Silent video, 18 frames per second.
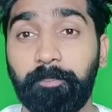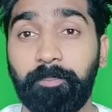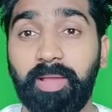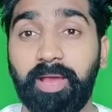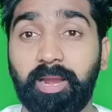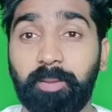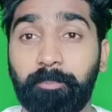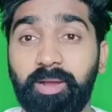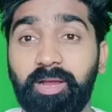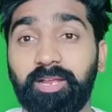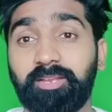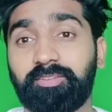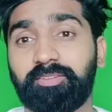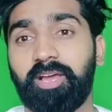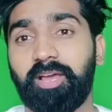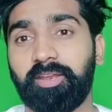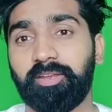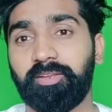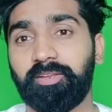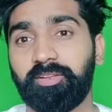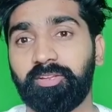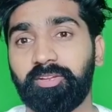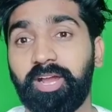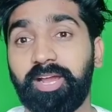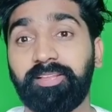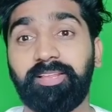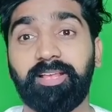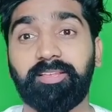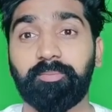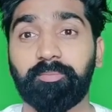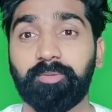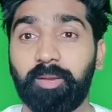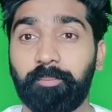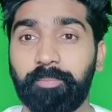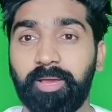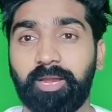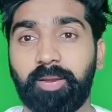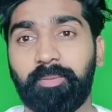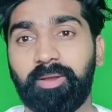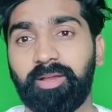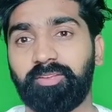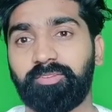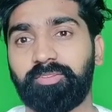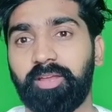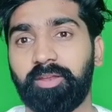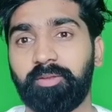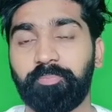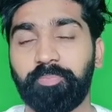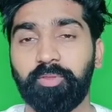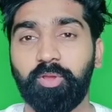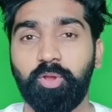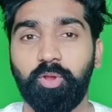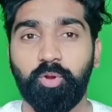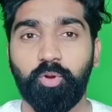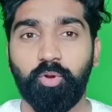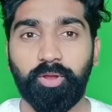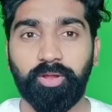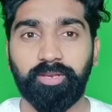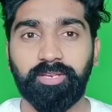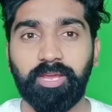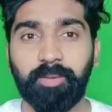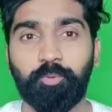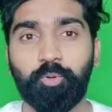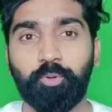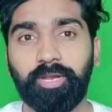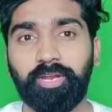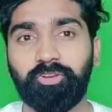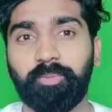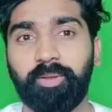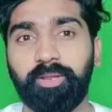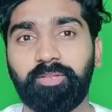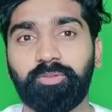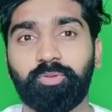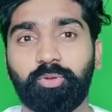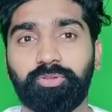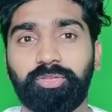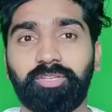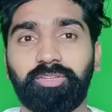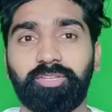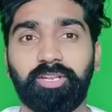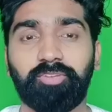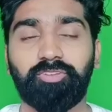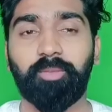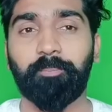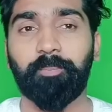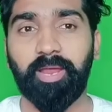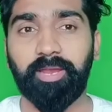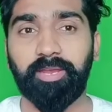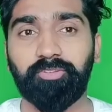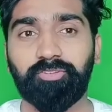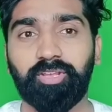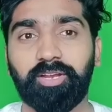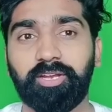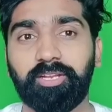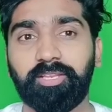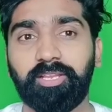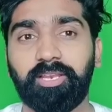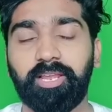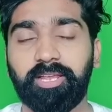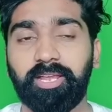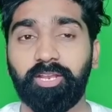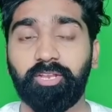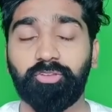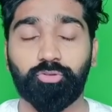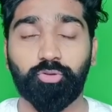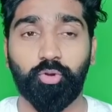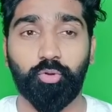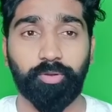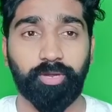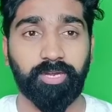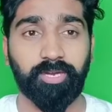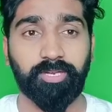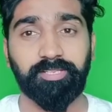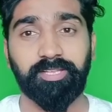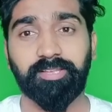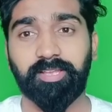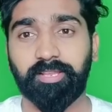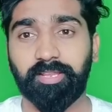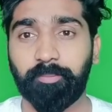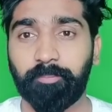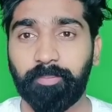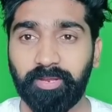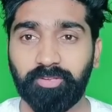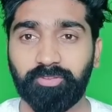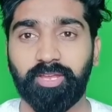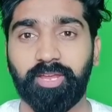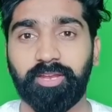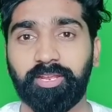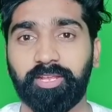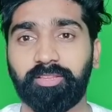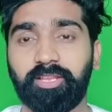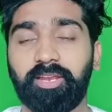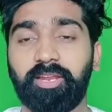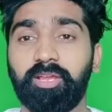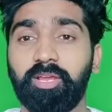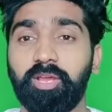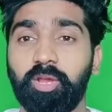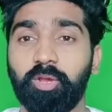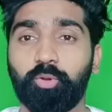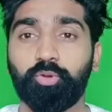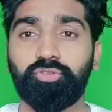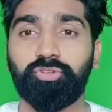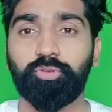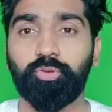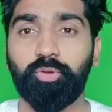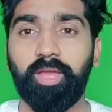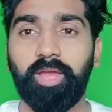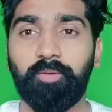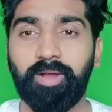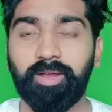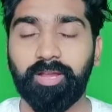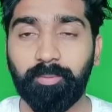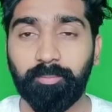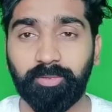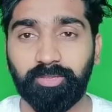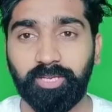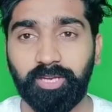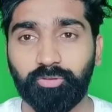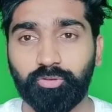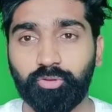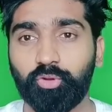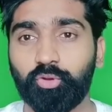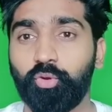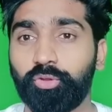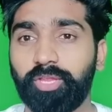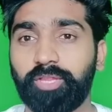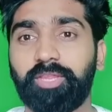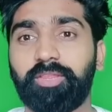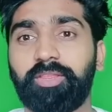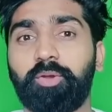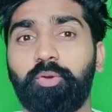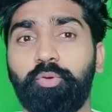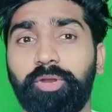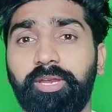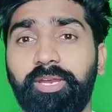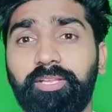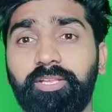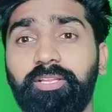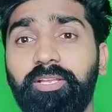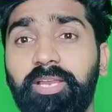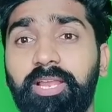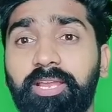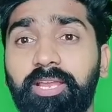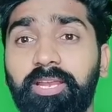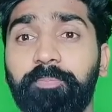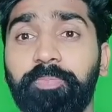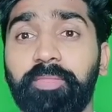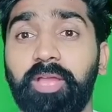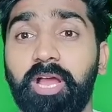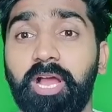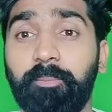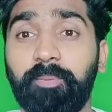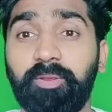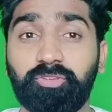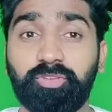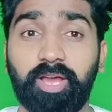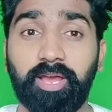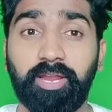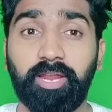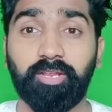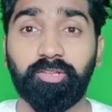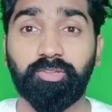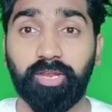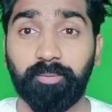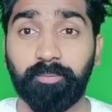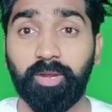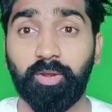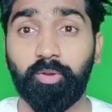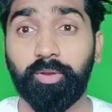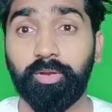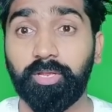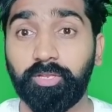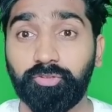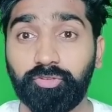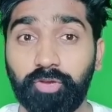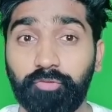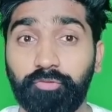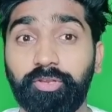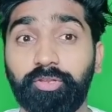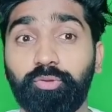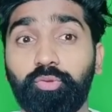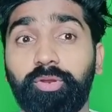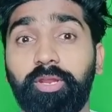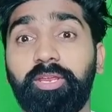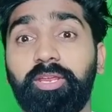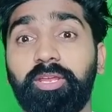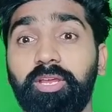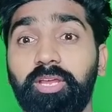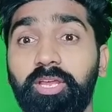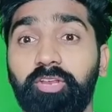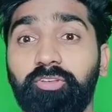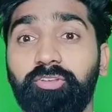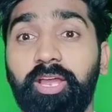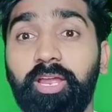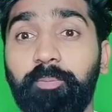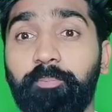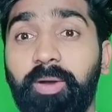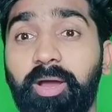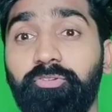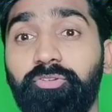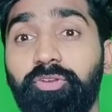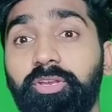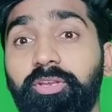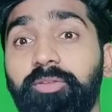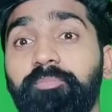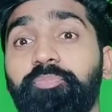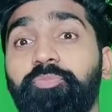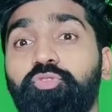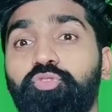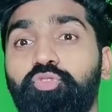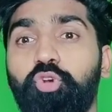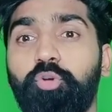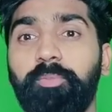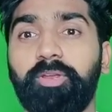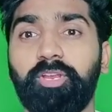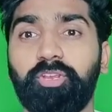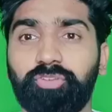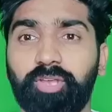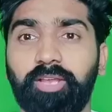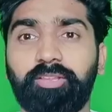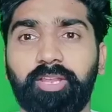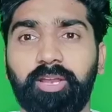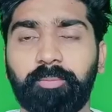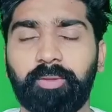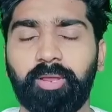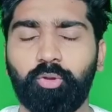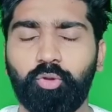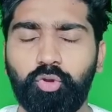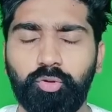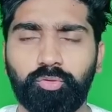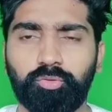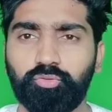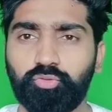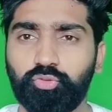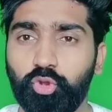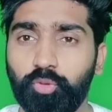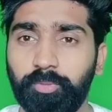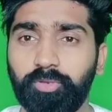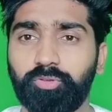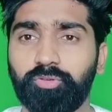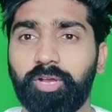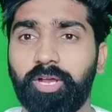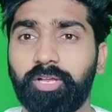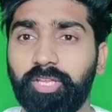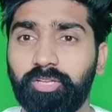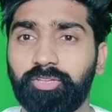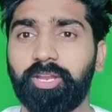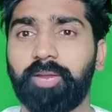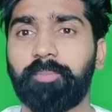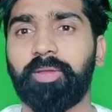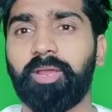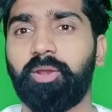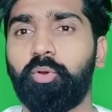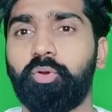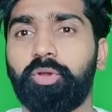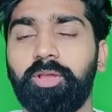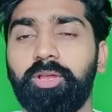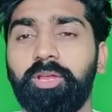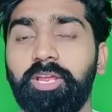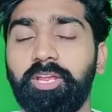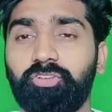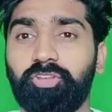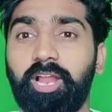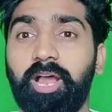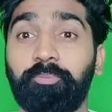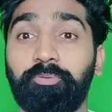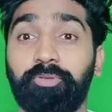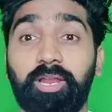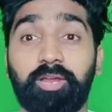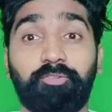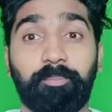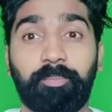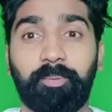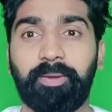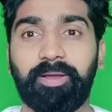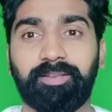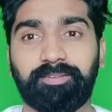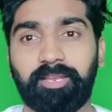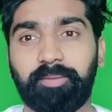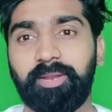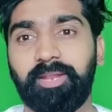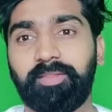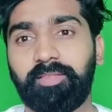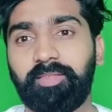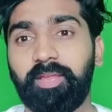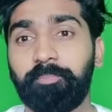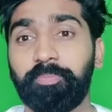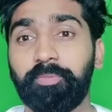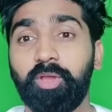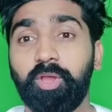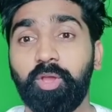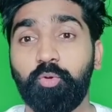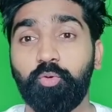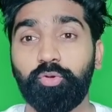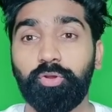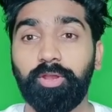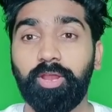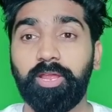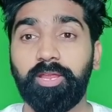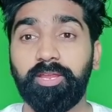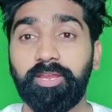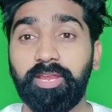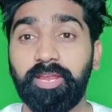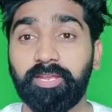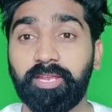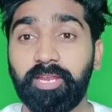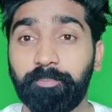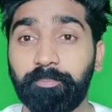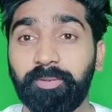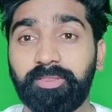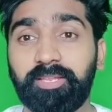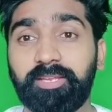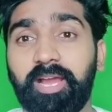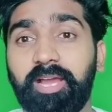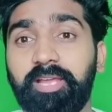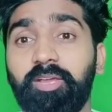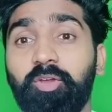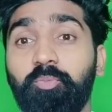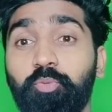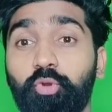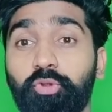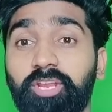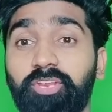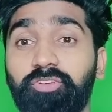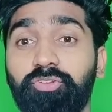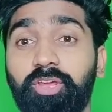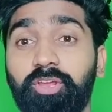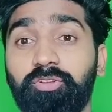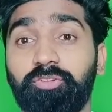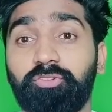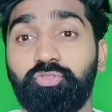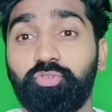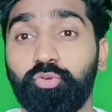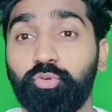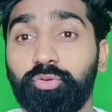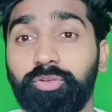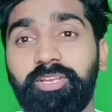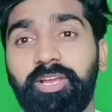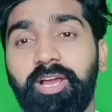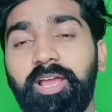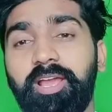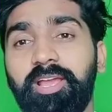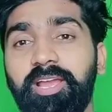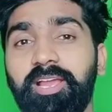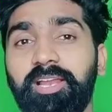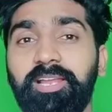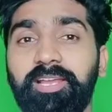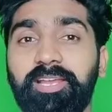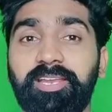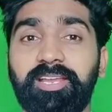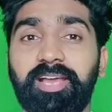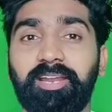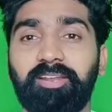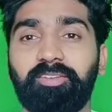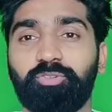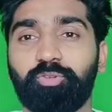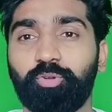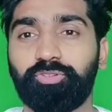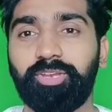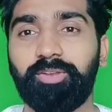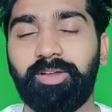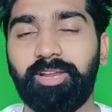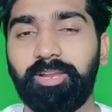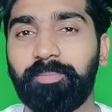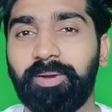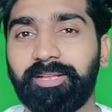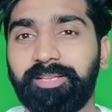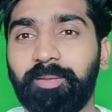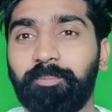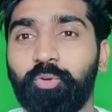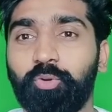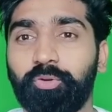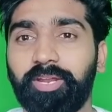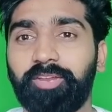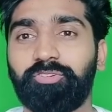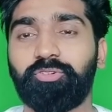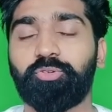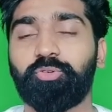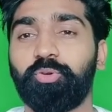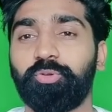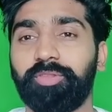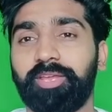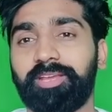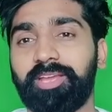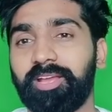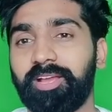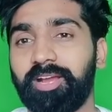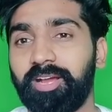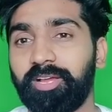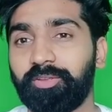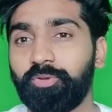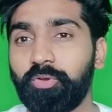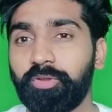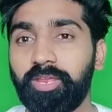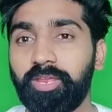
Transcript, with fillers: यह है प्यारा पाकिस्तान कायदे आजम का प्यारा पाकिस्तान और ये प्रोटेस्ट भाई दो तीन दिन से प्लानिंग चल रही थी लेकिन इसको होने नहीं दिया जाता था पाकिस्तान के अंदर कुछ जो है वहां के मंत्री इसको रोक देते थे होने नहीं देते लेकिन अभी सारे धर्म के लोग सिर्फ हिंदू नहीं ईसाई पारसी जो भी ईसाई धर्म के लोग जो भी अदर धर्म के लोग इस्लाम से अलग वहां पे पाकिस्तान में रहते थे उन्होंने एक हिम्मत दिखाई और प्रोटेस्ट शुरू किया है लेकिन यार सोचने वाली बात है प्रोटेस्ट कौन देखेगा